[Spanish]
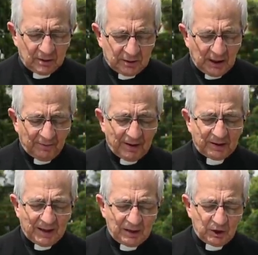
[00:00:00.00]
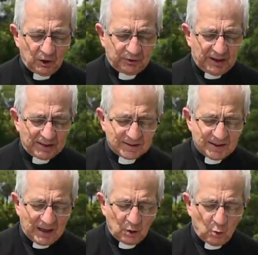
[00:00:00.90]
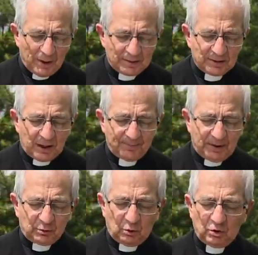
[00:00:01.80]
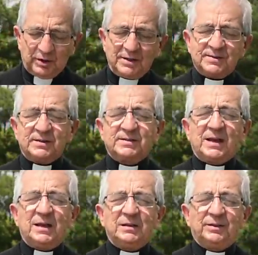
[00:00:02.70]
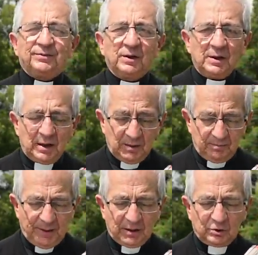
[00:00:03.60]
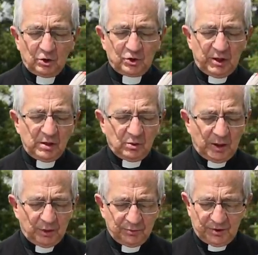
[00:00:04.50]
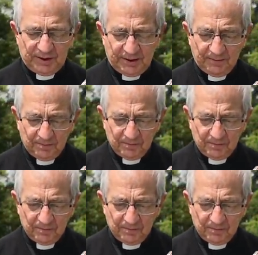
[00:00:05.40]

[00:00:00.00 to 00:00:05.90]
Del Evangelio de San Juan, capítulo 16, versos 5 a 11.